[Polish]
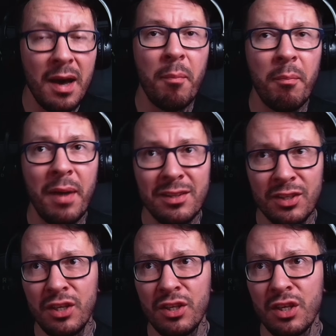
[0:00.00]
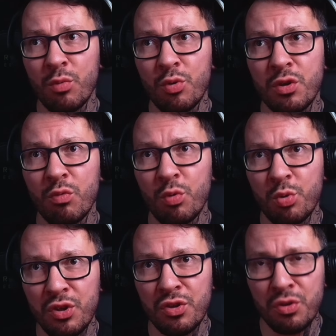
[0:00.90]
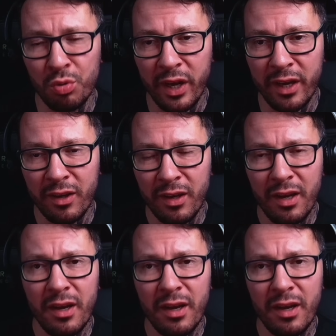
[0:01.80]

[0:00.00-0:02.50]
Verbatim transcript: Matki nie muszą uczyć córek